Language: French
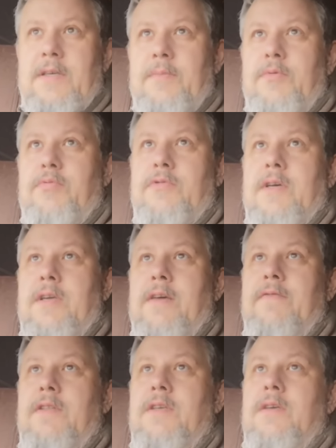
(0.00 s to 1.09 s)
C'est un peu pour ça
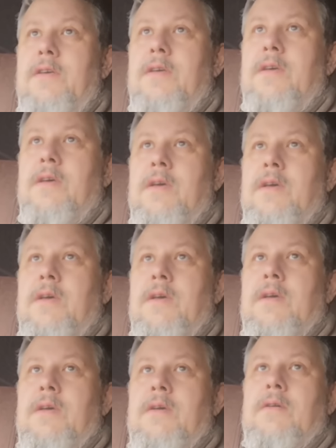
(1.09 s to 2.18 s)
qu'il y avait des
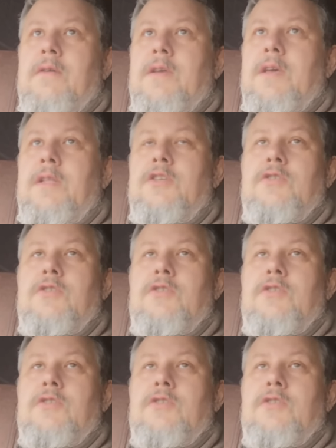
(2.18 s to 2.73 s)
qu'il y a